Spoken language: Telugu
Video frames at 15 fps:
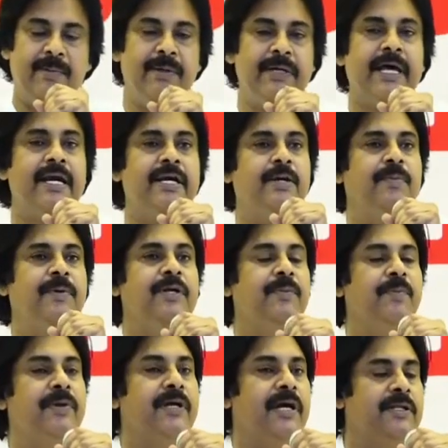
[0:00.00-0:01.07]
క్రిమినాలిటీ
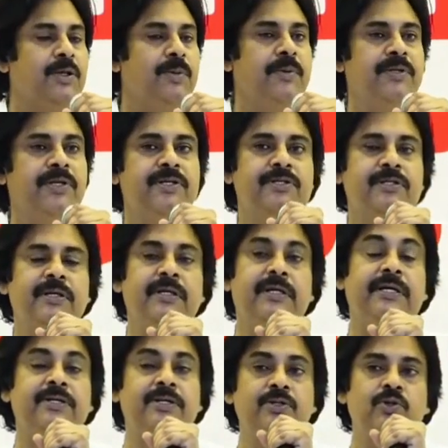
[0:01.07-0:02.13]
పెరిగిపోయిన ఆంధ్రప్రదేశ్ని
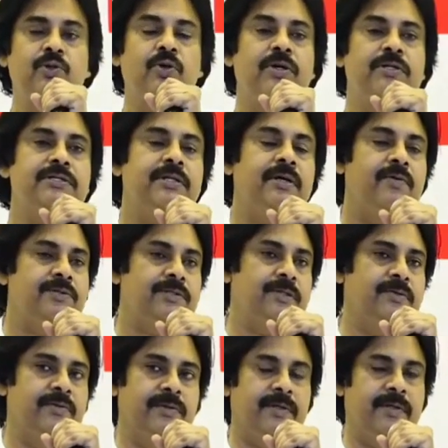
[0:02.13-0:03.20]
రక్షించుకోవాల్సిన
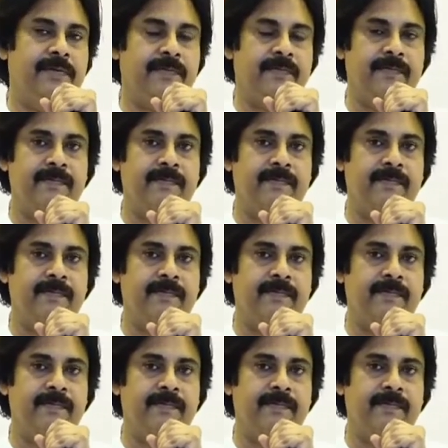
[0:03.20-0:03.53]
అవసరం ఉంది